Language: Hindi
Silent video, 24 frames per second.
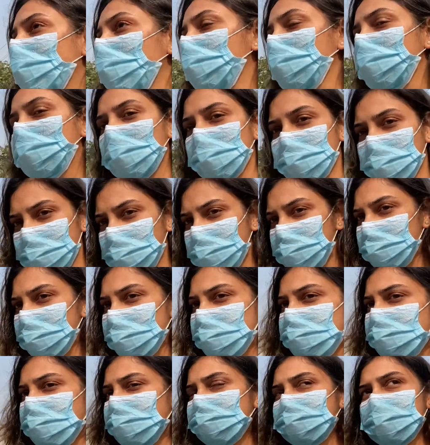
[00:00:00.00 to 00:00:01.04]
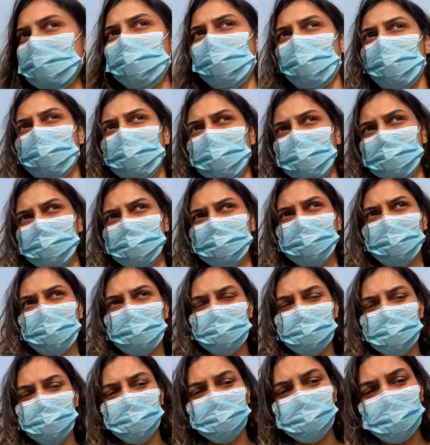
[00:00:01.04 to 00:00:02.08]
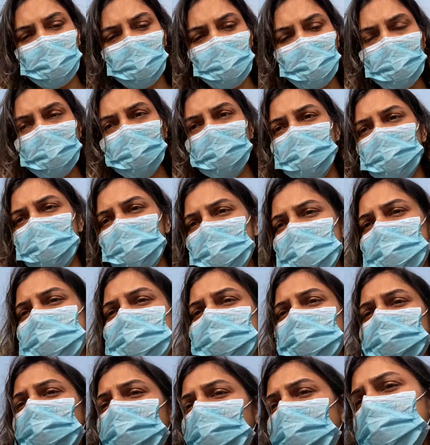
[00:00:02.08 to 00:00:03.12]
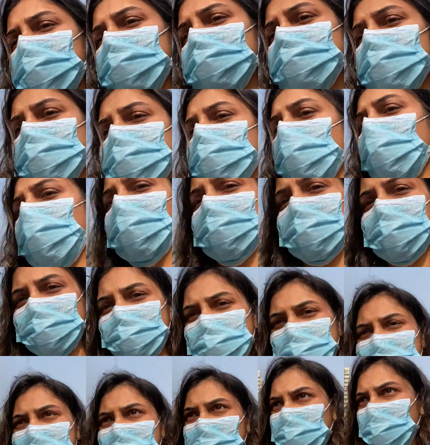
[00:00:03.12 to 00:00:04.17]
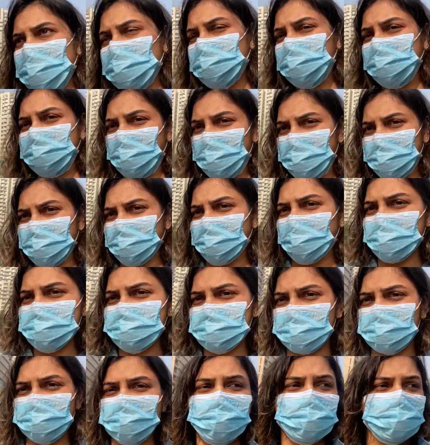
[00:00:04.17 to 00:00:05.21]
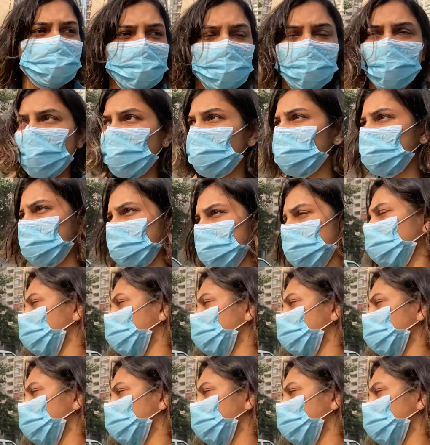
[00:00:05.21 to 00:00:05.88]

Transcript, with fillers: में था पता मेरे जीन्स के पॉकेट में था सो so गाइज एक बहुत ही फनी बात बताते हैं आज कीकी की वॉक करते